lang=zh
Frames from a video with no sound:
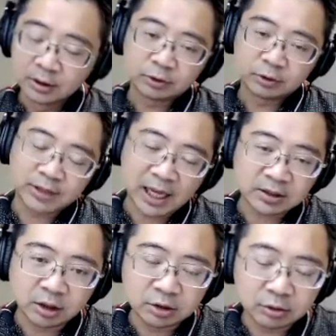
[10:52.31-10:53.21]
除了大
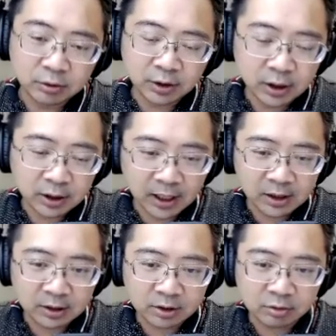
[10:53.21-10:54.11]
交易所会给
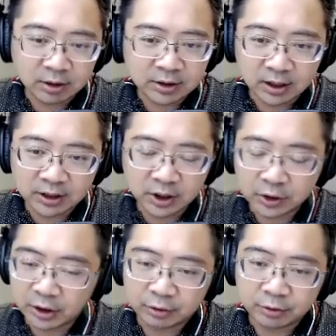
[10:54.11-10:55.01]
你之外，其他小
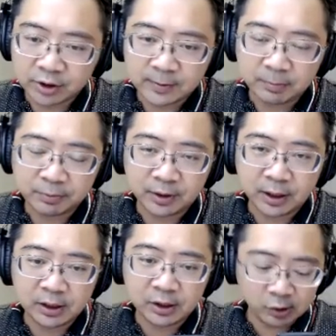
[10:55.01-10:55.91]
交易所基本上不会给你，